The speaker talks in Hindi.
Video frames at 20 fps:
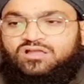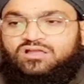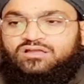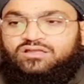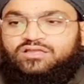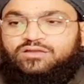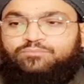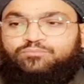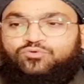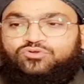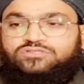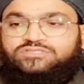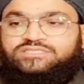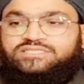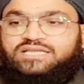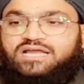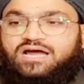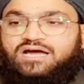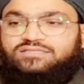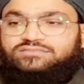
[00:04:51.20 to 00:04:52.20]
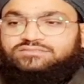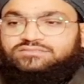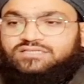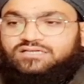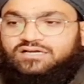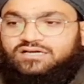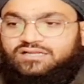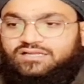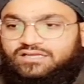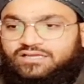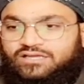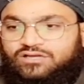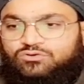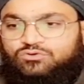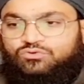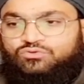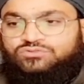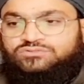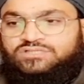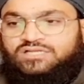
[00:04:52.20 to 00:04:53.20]
कि पुल सिरात से हर एक
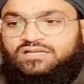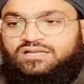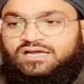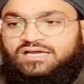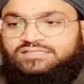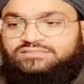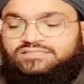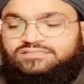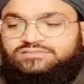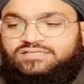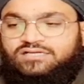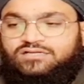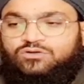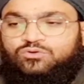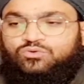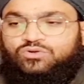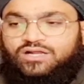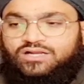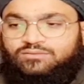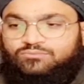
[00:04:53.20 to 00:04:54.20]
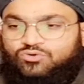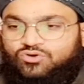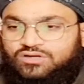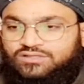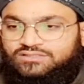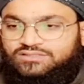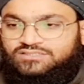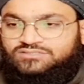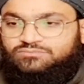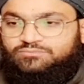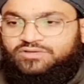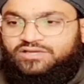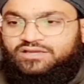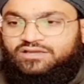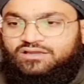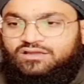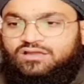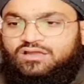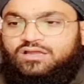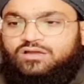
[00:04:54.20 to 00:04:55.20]
को गुजरना है जैसा कि कुरान मुकदस में
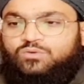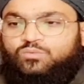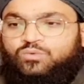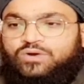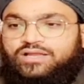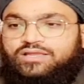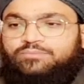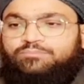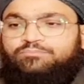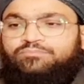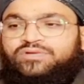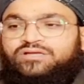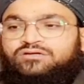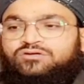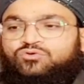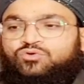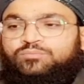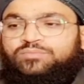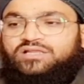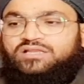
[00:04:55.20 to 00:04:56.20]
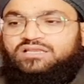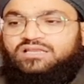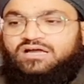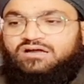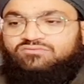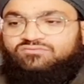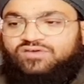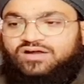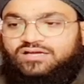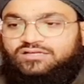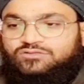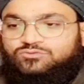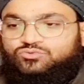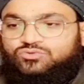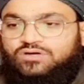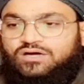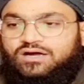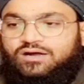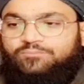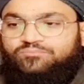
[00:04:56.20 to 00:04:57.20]
है व इमकुम
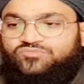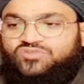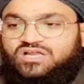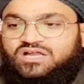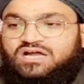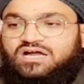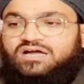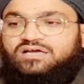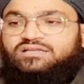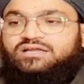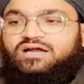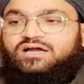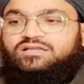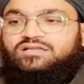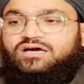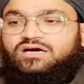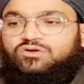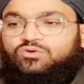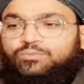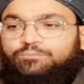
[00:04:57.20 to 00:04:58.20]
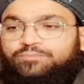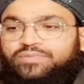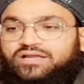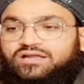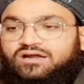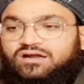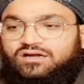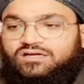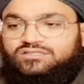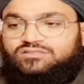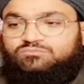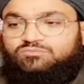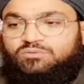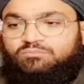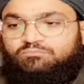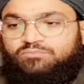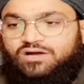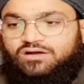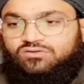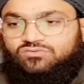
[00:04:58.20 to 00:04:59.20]
वारिदुहा कान अला रब का हतम
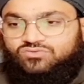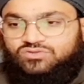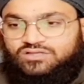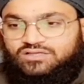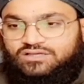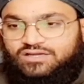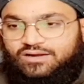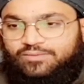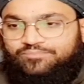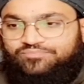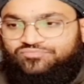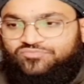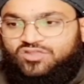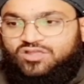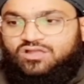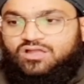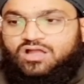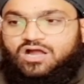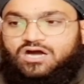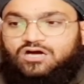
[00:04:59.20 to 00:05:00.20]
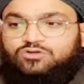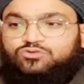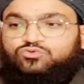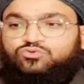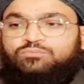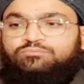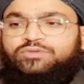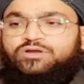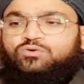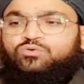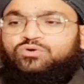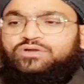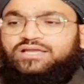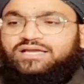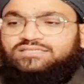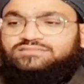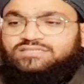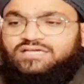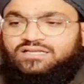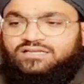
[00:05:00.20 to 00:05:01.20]
मकदिया और तुम में कोई
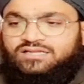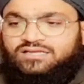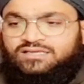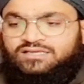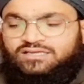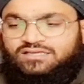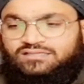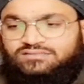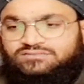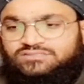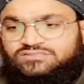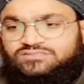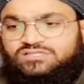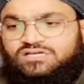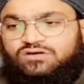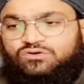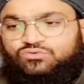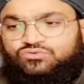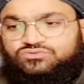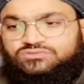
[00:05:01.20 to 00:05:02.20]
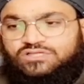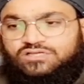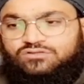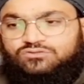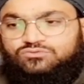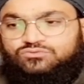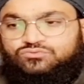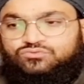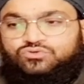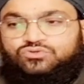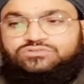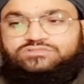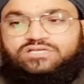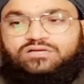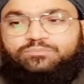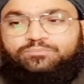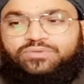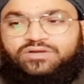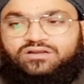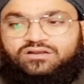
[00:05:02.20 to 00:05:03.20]
ऐसा नहीं जिसका गुजर दोजख
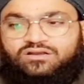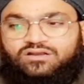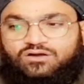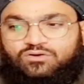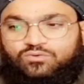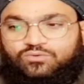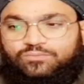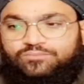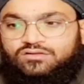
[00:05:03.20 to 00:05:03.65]
पर न हो